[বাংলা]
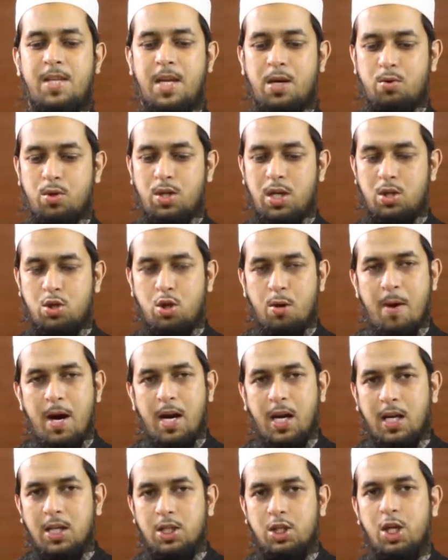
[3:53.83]
যে কথা
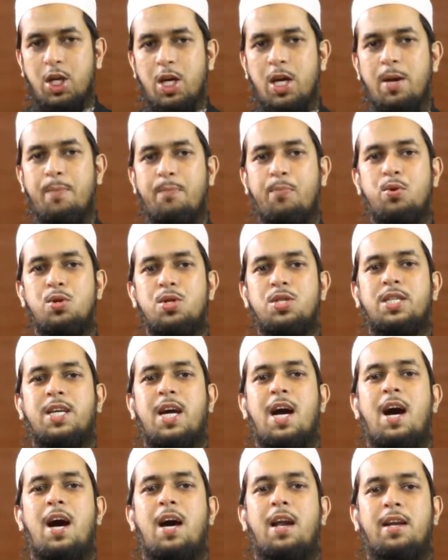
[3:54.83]
সবার কাছে
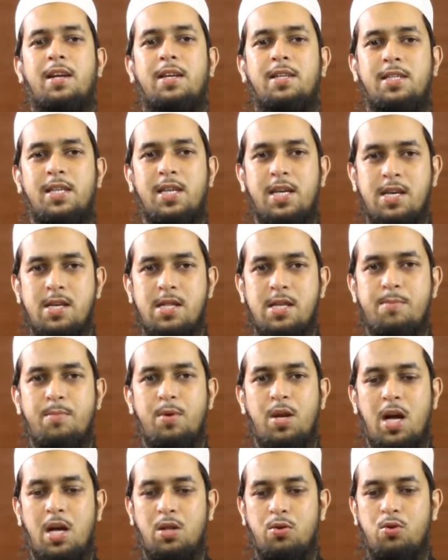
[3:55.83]
পরিষ্কার যে ঈদে
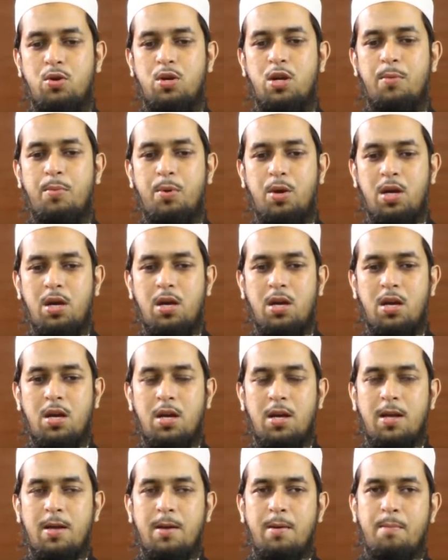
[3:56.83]
মিলাদুন্নবী
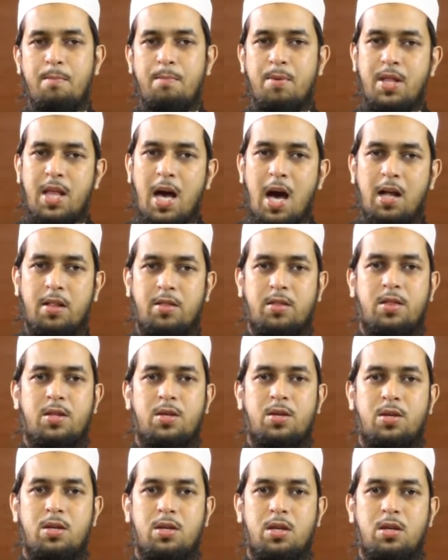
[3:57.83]
বেদাত
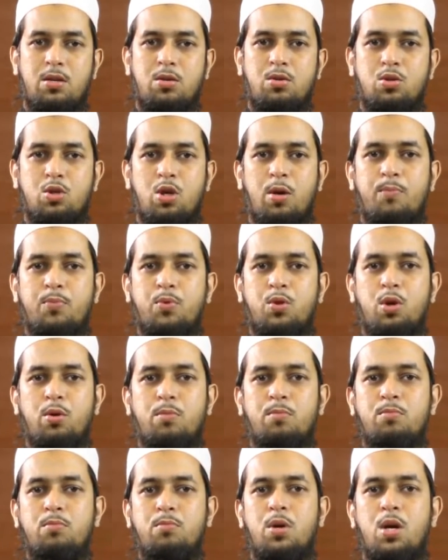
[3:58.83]

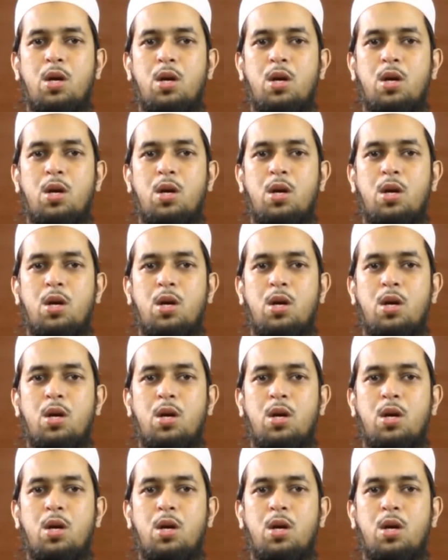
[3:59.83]
সপ্তম